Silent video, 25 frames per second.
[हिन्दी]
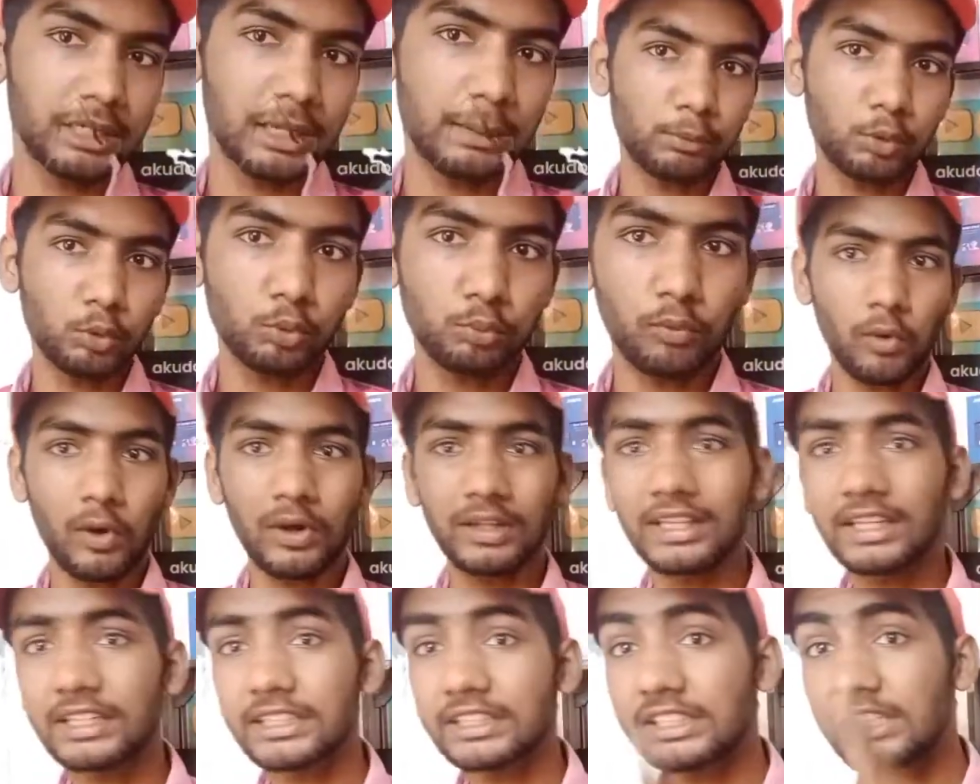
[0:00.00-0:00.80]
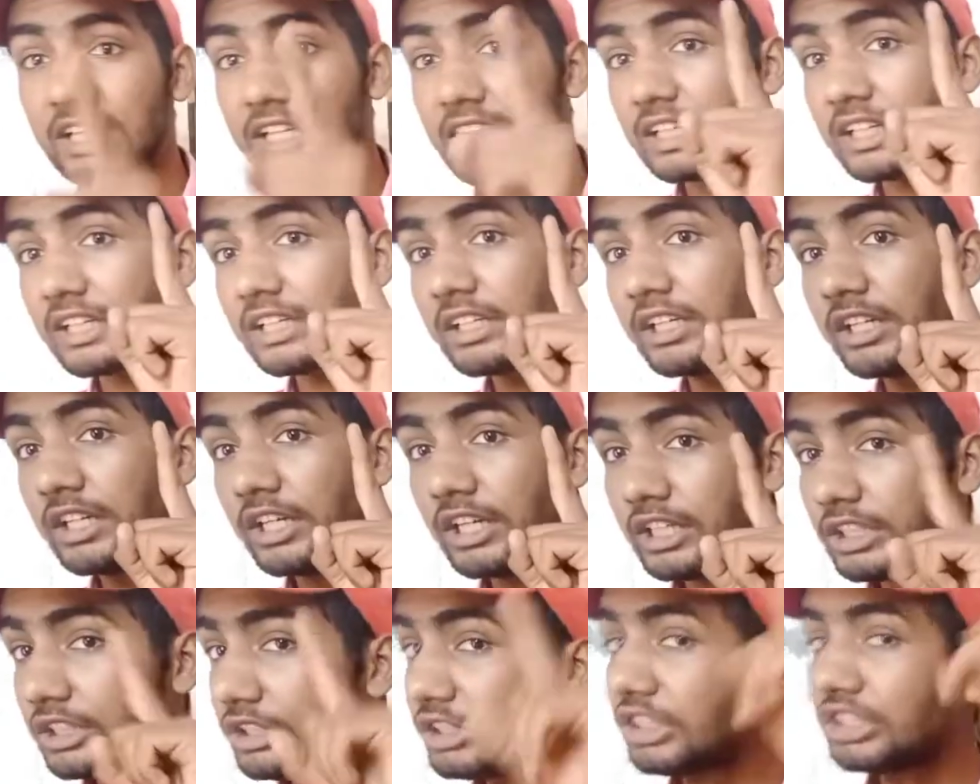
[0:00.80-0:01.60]
मैंने आपको वादा किया था कि
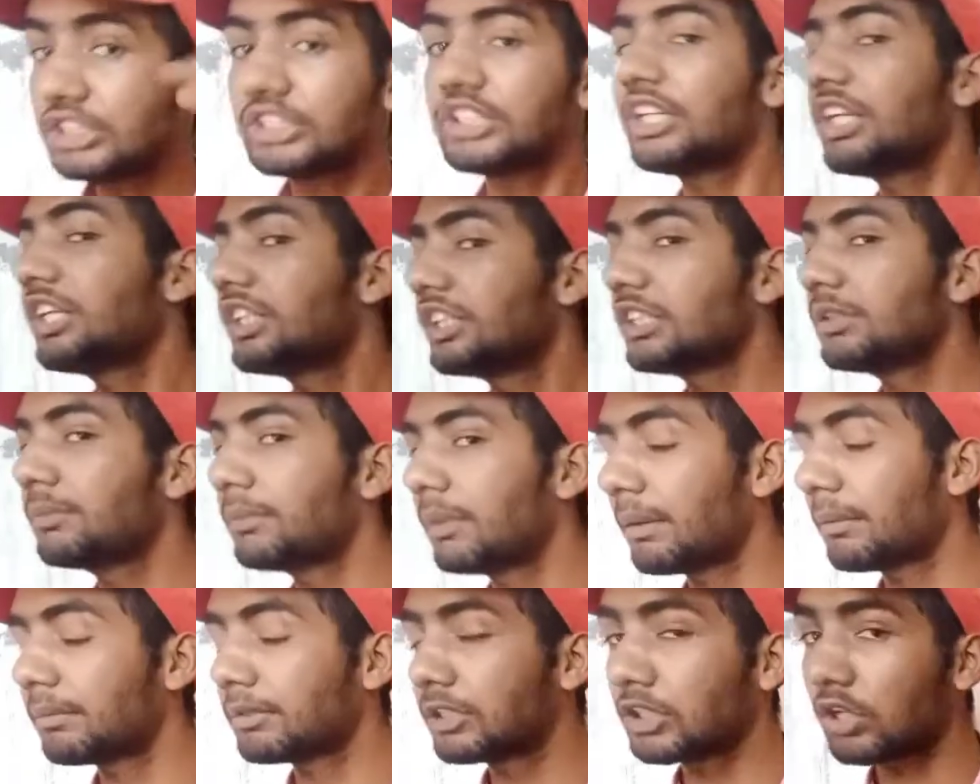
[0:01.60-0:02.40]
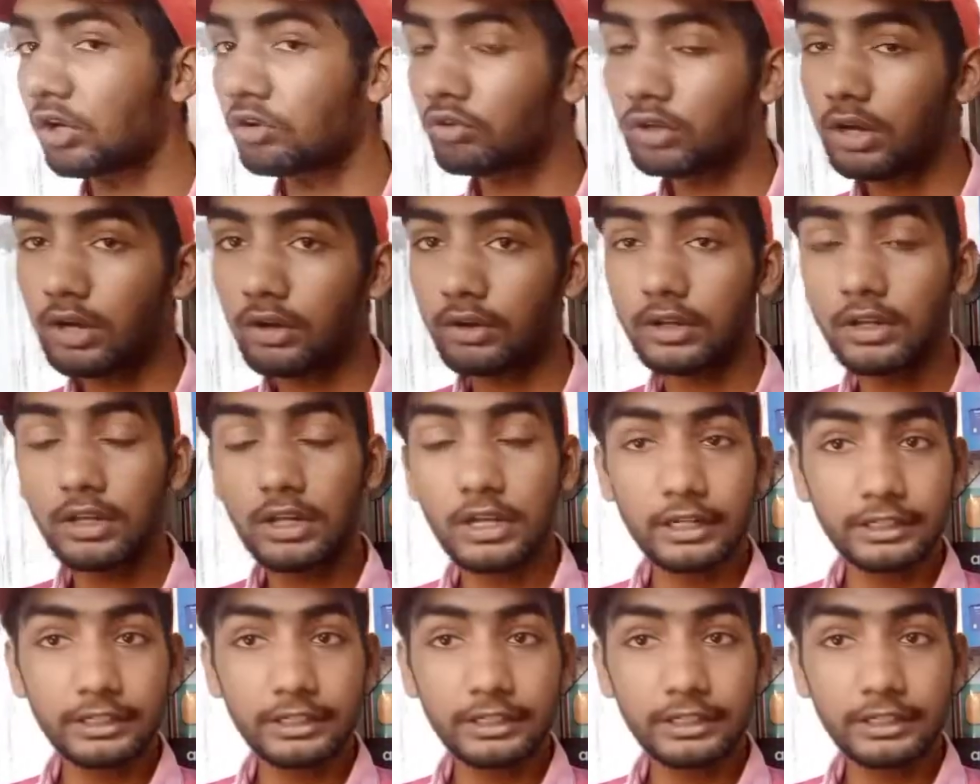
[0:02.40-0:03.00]
तीसरे दिन मैं बनाऊंगा